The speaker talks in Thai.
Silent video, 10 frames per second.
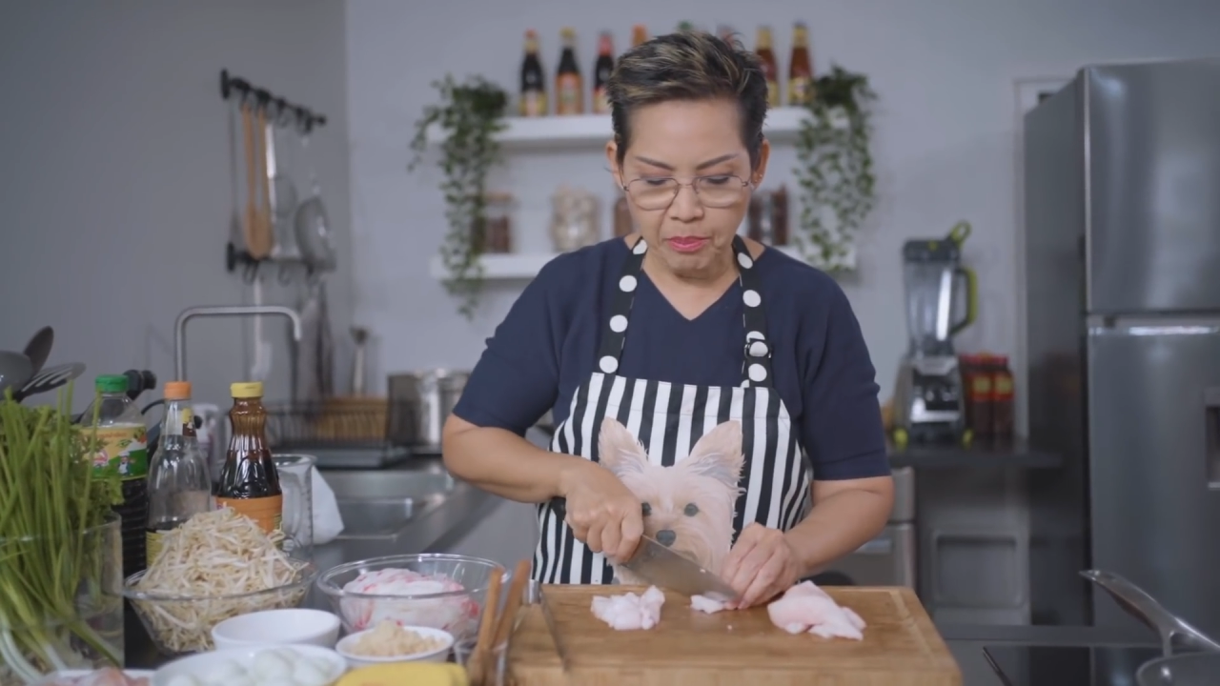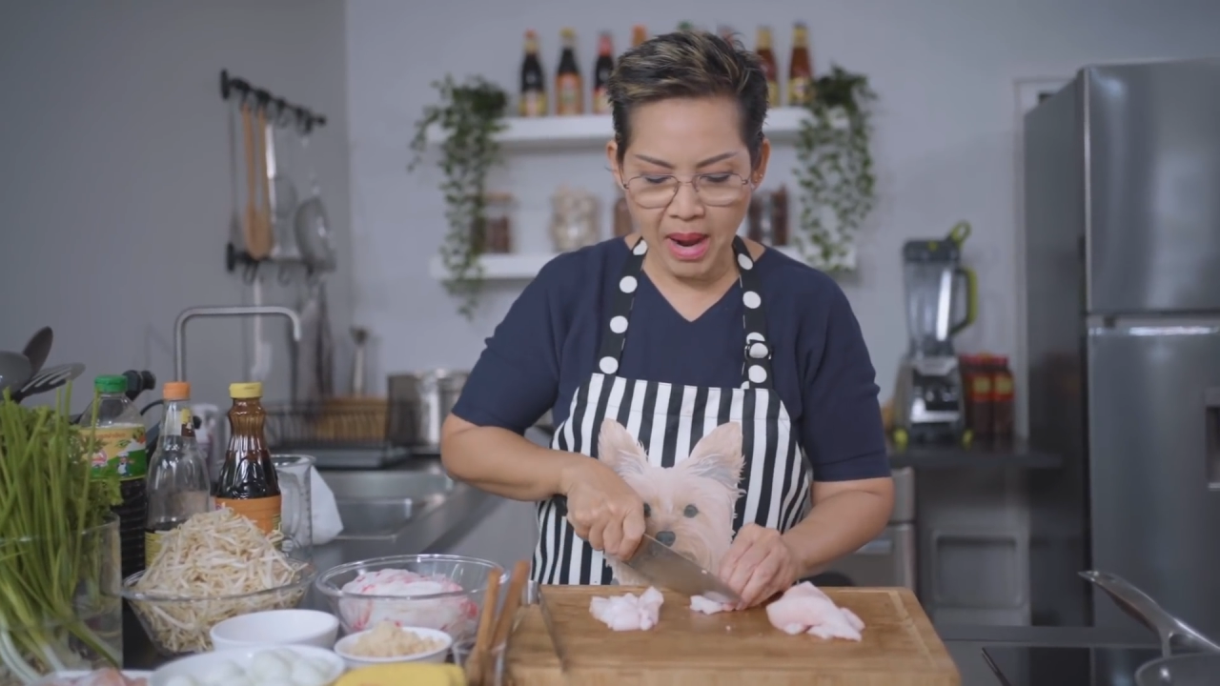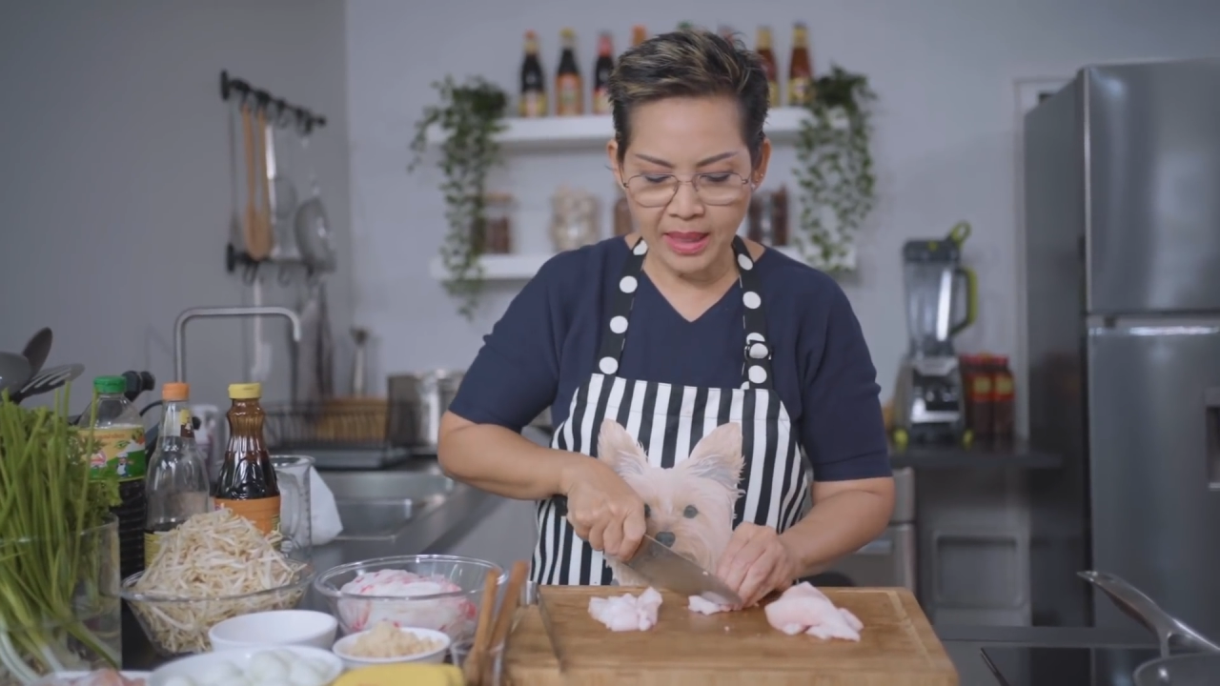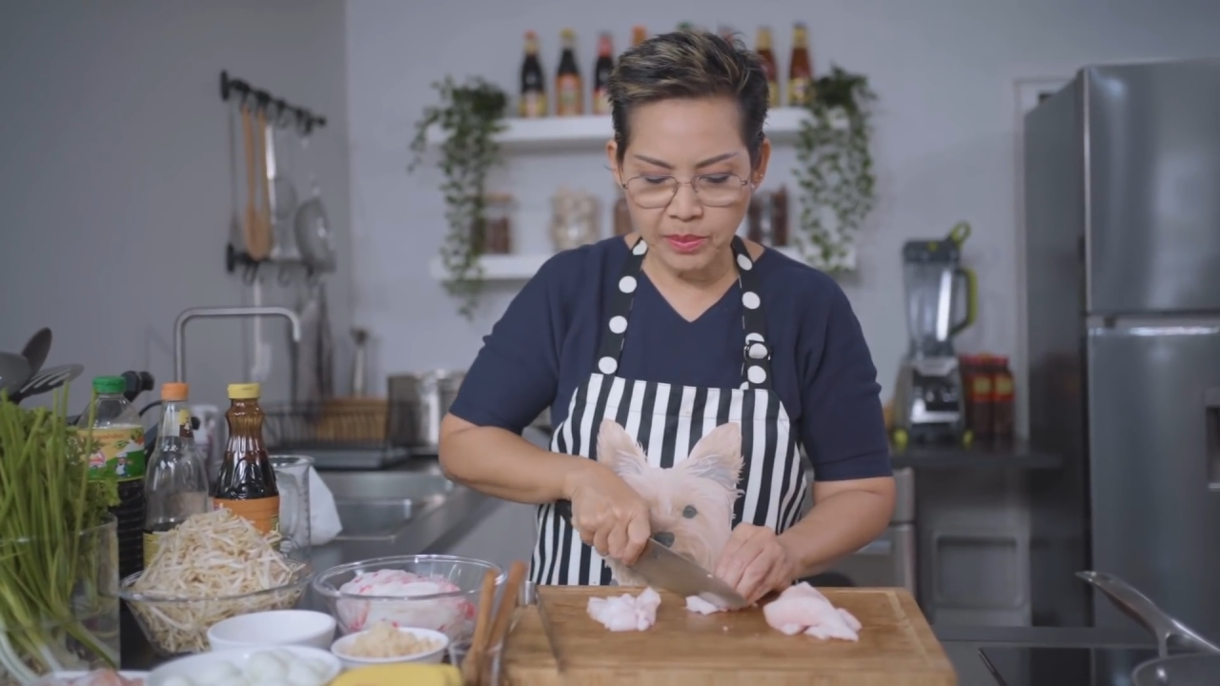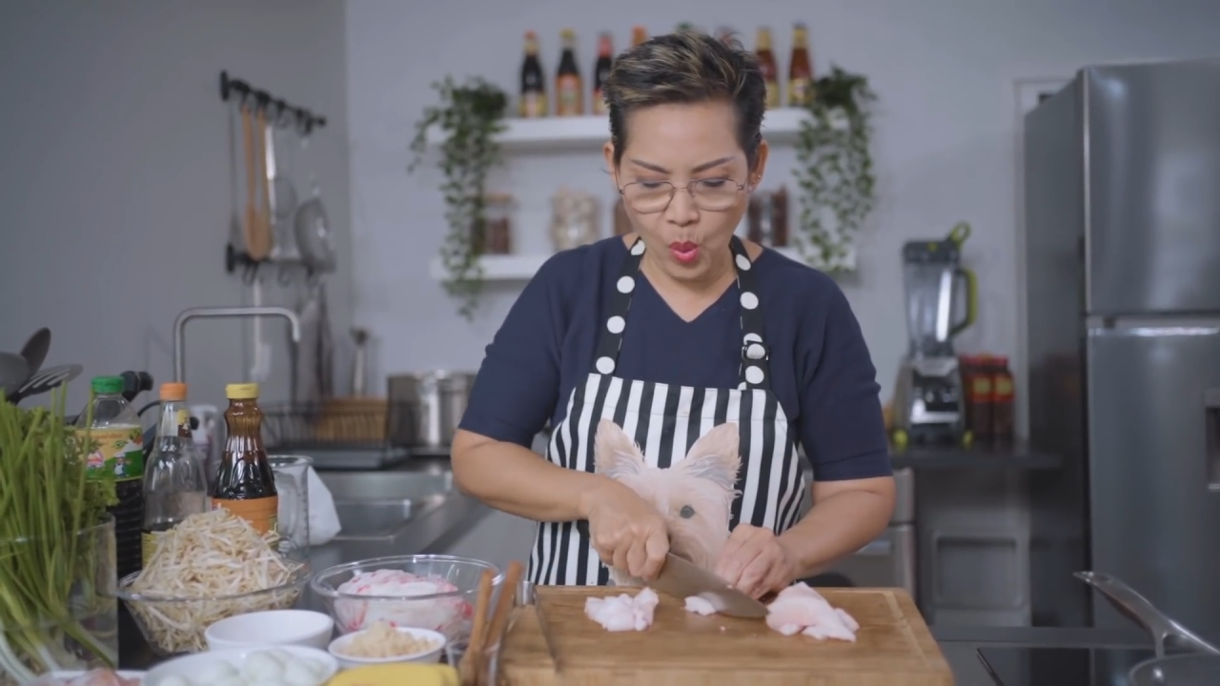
มันห